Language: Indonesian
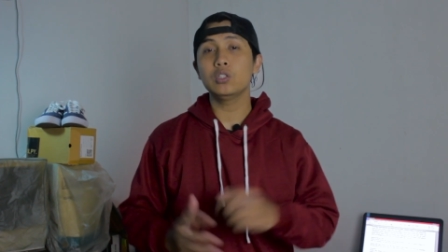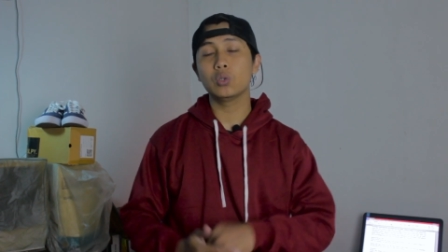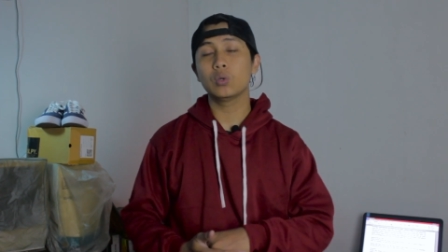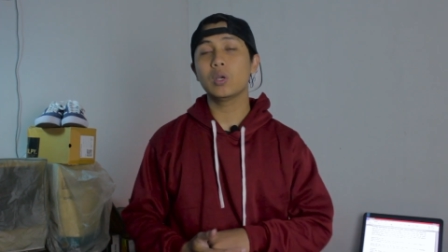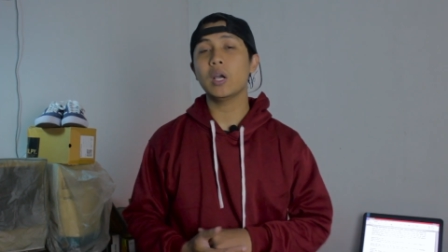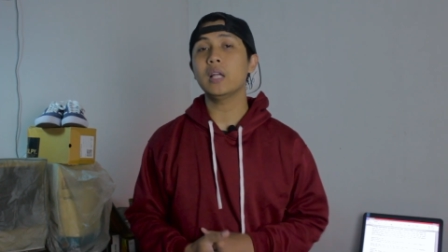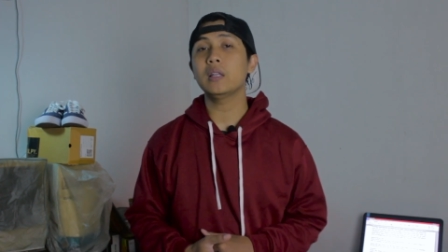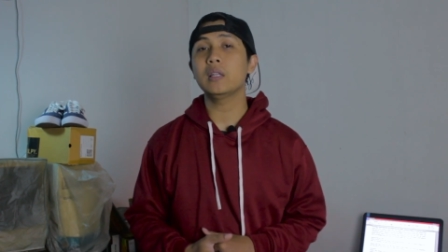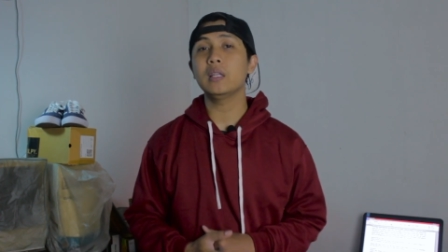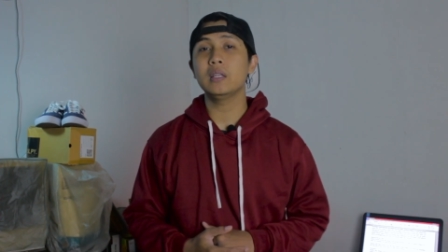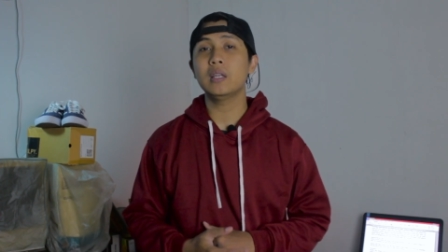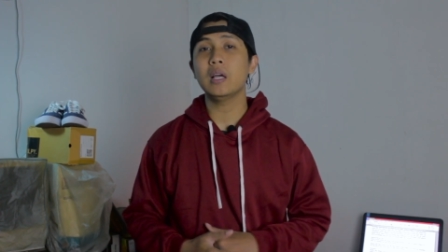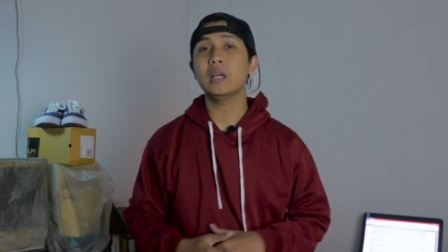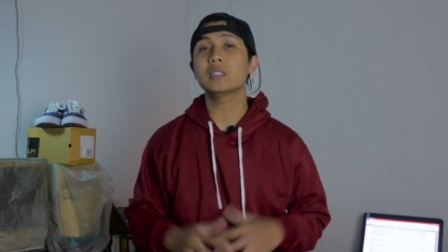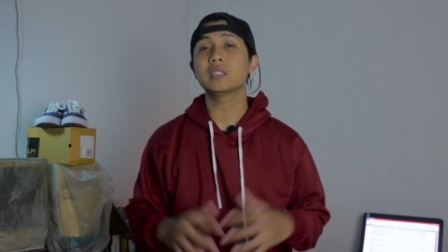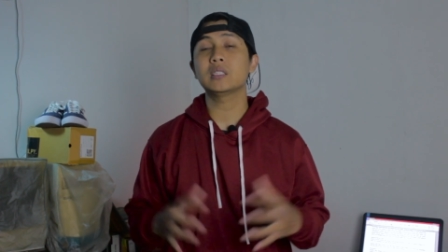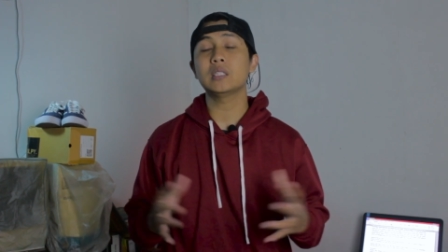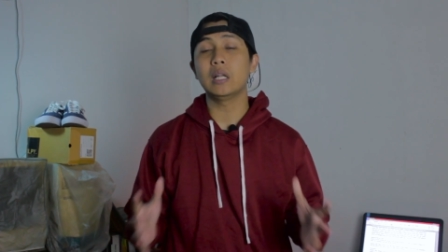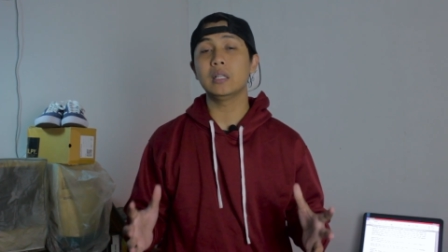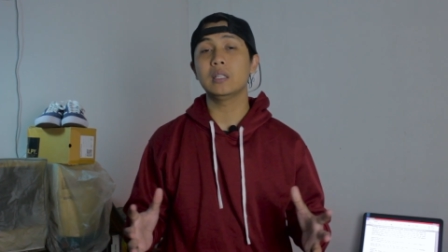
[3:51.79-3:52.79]
juga
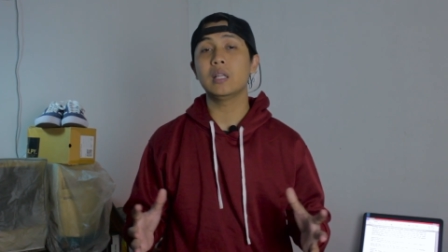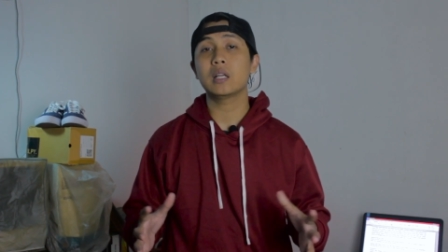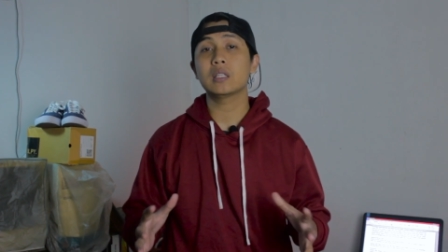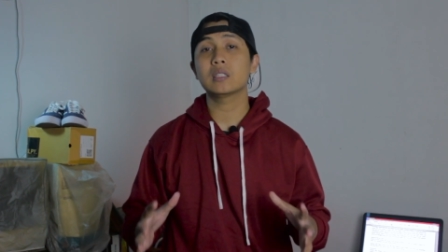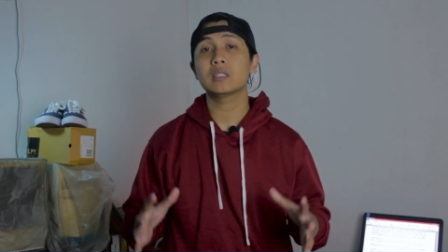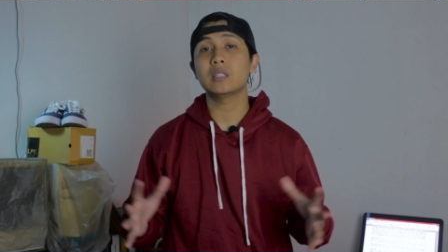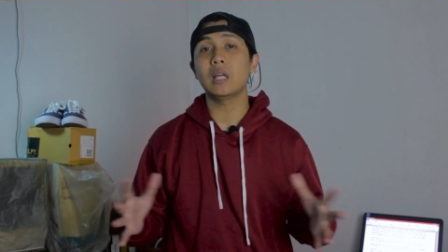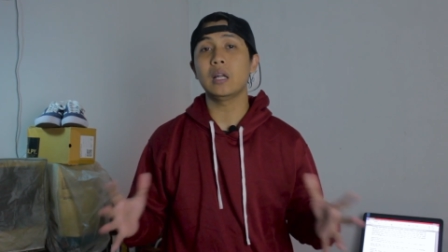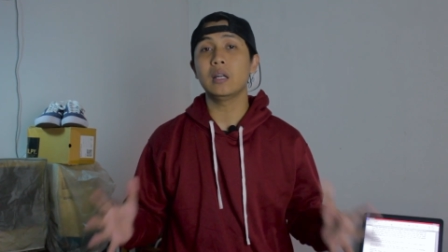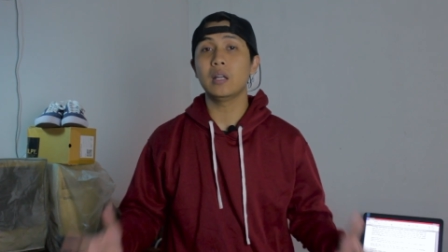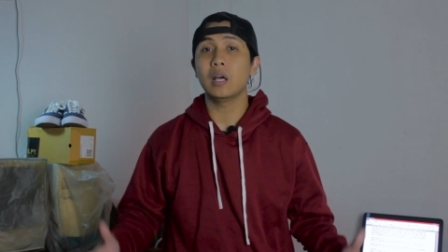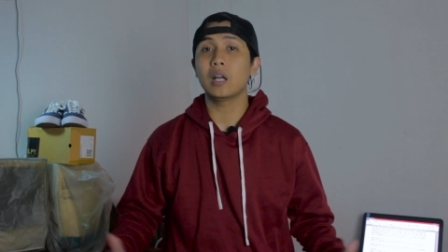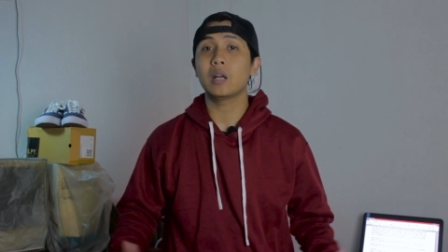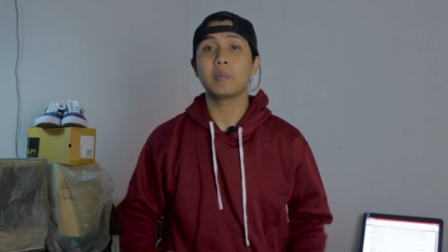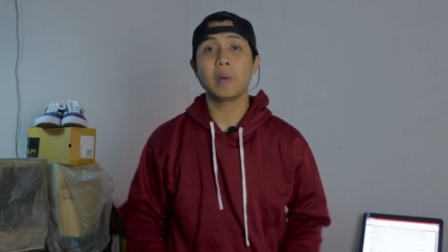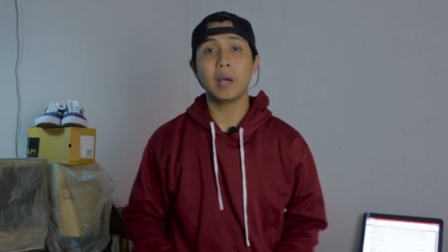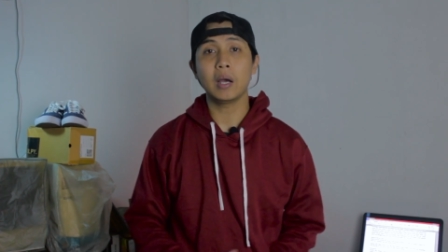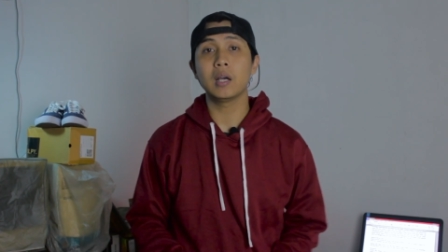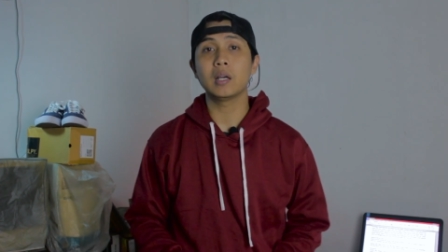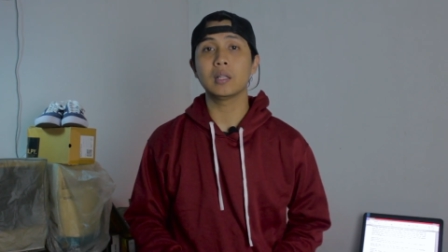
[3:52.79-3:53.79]
tidak
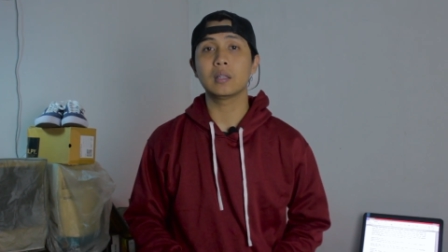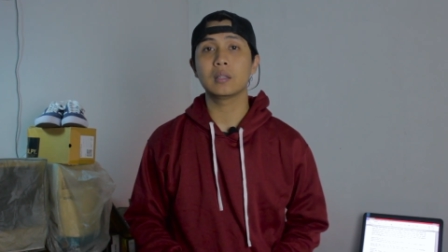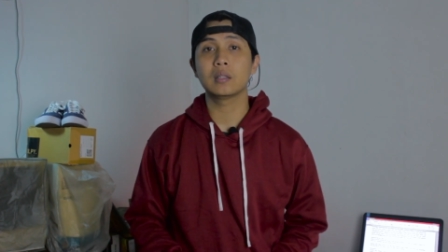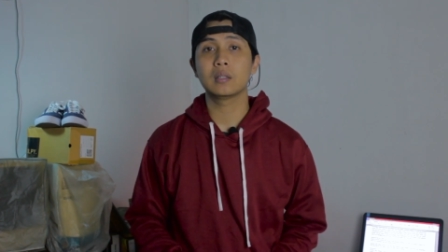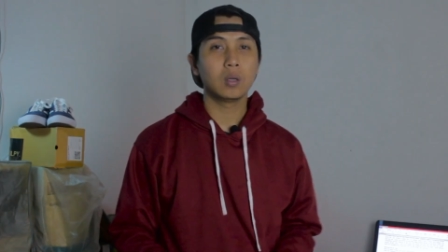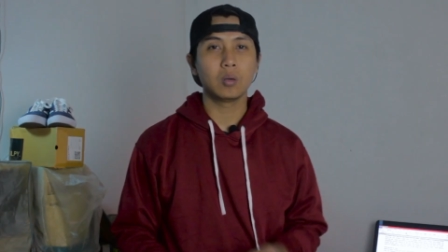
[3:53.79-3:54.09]
standar-standar banget.